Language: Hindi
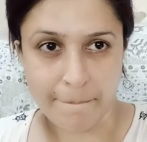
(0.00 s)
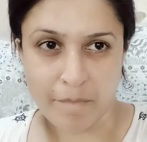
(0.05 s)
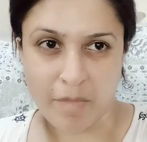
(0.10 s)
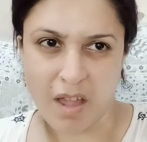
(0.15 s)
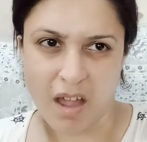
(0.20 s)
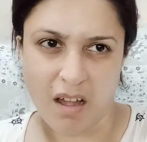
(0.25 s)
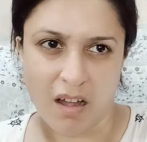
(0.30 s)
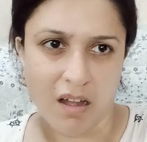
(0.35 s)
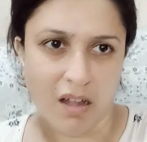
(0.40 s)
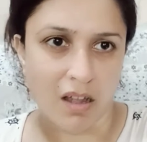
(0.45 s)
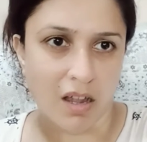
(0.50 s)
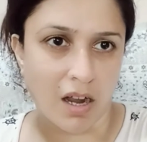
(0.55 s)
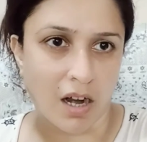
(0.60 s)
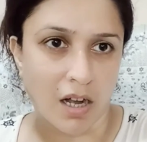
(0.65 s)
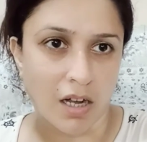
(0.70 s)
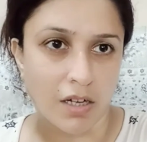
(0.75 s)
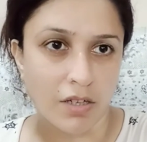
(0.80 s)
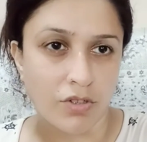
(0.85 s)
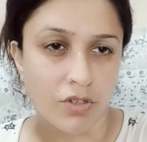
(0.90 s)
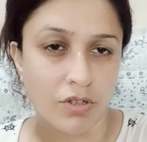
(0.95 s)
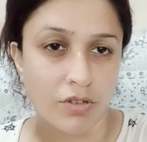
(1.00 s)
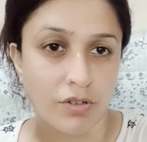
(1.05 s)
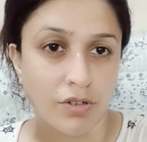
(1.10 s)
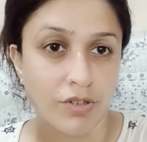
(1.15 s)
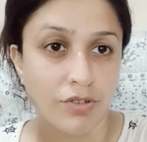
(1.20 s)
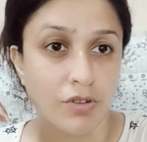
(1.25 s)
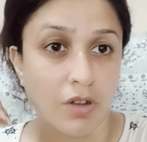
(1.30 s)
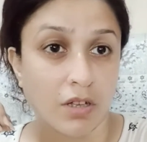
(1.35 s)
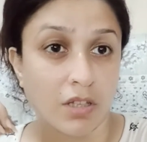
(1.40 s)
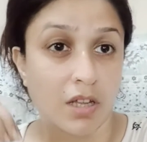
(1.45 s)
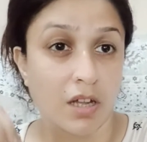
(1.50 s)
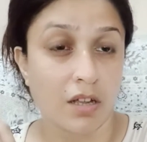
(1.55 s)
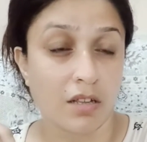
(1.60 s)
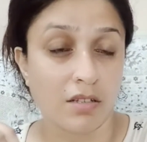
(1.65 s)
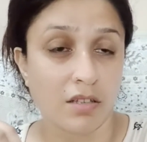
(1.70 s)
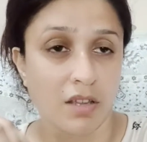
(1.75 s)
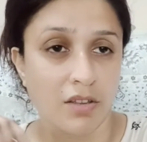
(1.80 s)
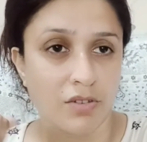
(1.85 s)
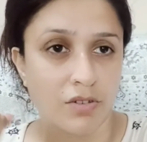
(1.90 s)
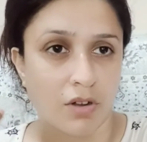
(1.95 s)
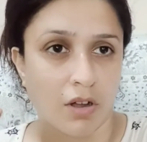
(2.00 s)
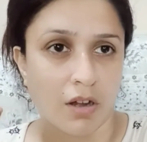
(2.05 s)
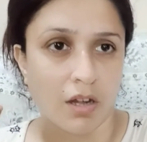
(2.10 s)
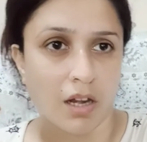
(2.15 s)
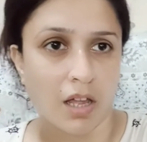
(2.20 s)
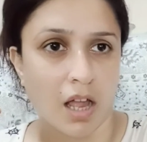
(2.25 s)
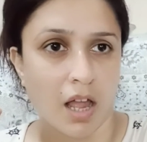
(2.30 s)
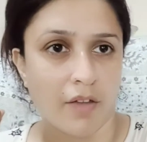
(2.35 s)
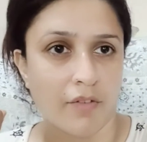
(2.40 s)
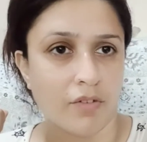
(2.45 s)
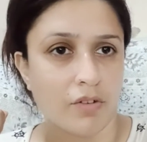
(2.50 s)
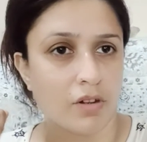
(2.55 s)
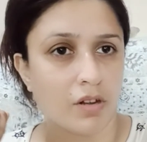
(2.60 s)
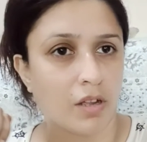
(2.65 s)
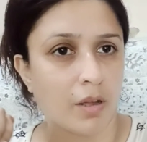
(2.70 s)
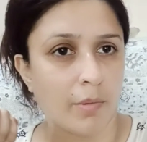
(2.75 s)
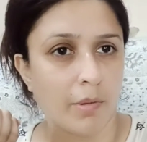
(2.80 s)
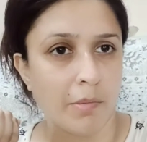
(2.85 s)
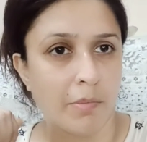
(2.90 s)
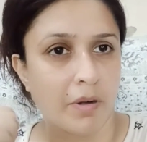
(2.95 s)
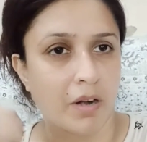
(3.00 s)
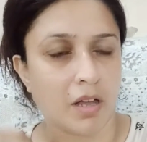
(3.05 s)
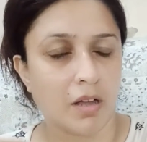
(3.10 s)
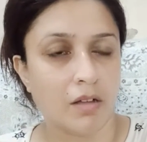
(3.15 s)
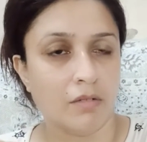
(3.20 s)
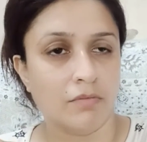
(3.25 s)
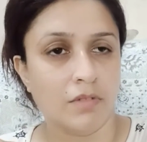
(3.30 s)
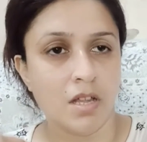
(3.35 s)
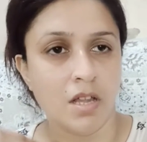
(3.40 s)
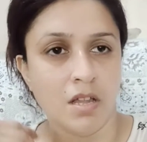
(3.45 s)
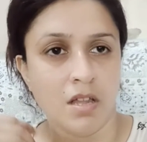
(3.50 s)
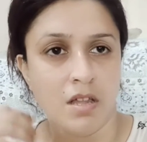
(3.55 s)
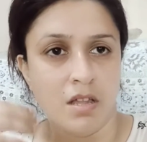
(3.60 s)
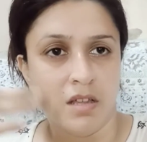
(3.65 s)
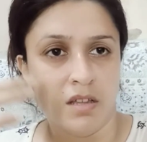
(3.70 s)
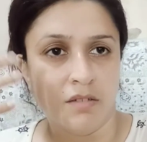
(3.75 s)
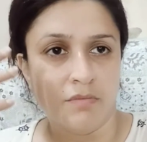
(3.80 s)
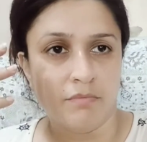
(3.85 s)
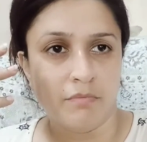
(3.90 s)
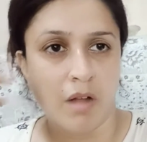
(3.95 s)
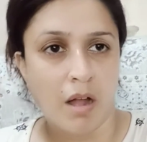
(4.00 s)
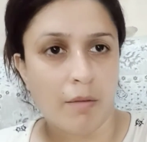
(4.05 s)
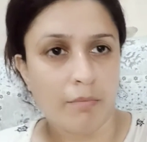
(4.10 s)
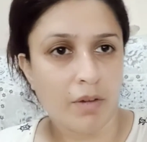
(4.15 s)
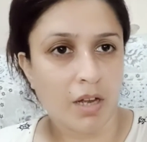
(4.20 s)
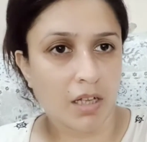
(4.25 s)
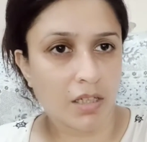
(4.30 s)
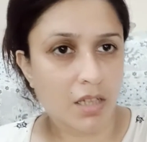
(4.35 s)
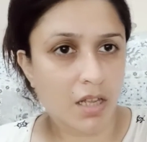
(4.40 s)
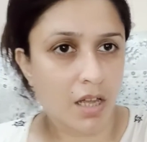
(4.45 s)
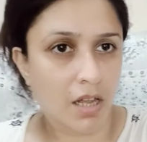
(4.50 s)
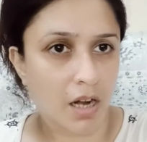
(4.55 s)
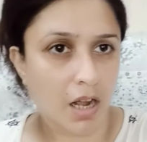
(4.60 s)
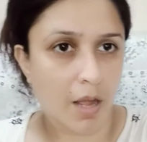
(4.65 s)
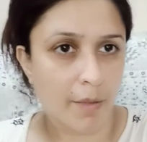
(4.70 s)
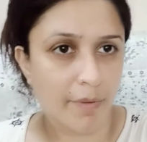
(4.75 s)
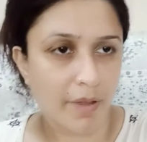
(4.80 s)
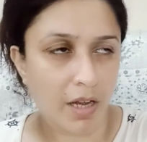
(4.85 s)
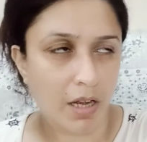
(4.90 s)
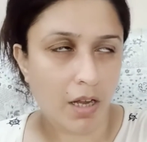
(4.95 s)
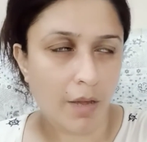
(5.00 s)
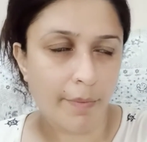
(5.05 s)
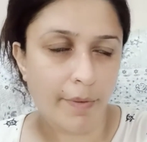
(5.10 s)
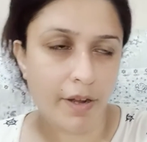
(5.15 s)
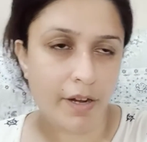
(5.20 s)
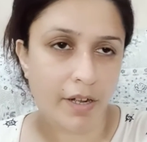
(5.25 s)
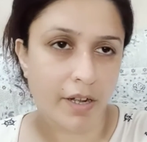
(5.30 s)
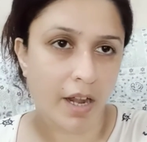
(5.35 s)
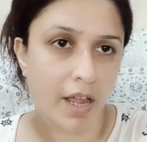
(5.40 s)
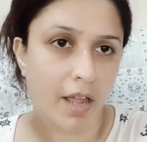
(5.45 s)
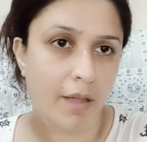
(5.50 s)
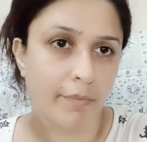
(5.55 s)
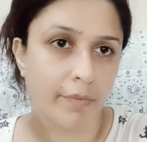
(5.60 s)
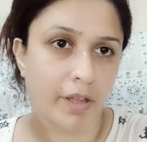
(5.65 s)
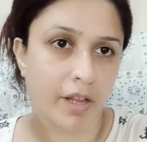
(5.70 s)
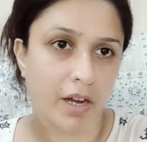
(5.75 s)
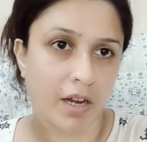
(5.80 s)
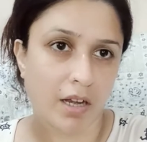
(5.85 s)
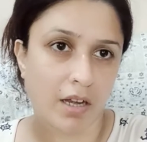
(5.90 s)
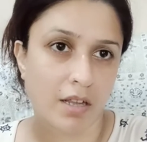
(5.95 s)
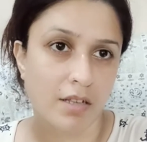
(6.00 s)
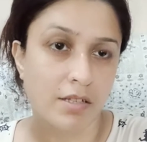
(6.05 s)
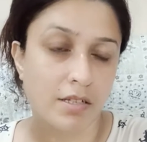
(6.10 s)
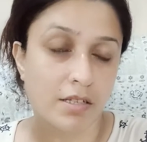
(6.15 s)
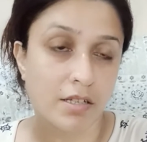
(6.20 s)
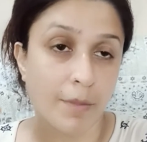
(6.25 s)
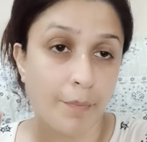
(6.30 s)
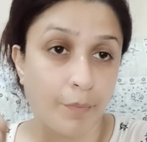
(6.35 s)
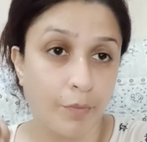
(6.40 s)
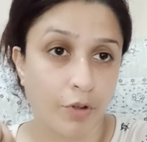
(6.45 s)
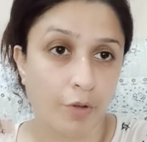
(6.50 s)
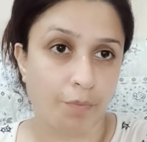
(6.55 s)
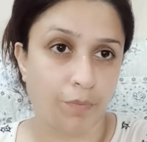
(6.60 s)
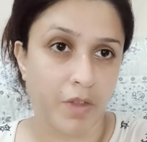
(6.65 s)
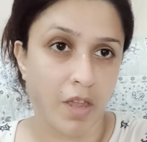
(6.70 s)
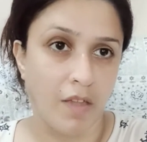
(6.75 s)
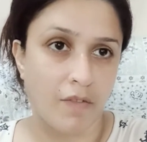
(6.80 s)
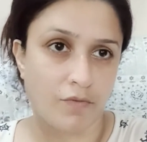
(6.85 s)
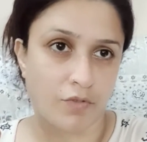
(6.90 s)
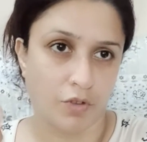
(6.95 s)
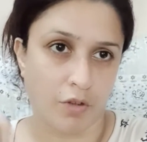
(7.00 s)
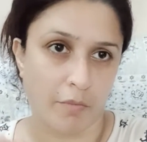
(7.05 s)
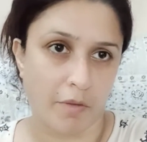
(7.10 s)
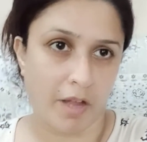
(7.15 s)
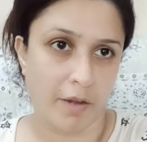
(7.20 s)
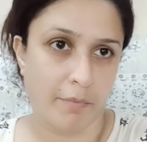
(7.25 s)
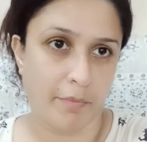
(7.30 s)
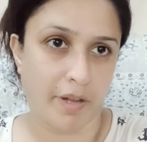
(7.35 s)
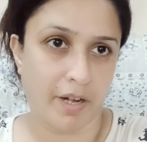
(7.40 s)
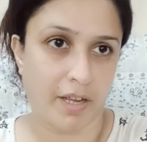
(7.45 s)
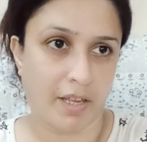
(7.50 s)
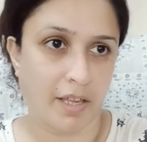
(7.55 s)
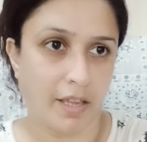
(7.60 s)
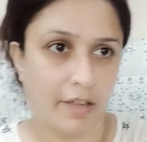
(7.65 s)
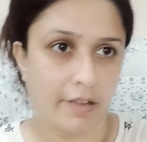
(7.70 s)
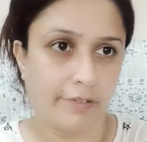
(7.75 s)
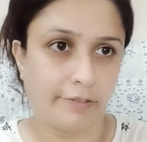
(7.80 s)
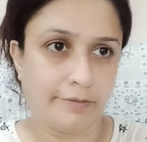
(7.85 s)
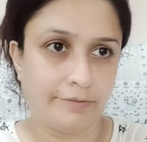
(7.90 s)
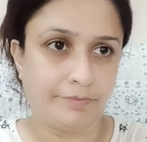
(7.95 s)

हुए हाँ यार जिन्होंने चौदह अगस्त के स्टॉल लगाए हुए उनका भी बड़ा मामला ख़राब है अल्लाह पाक रहम करे अल्लाह सबको अपने मान में रखे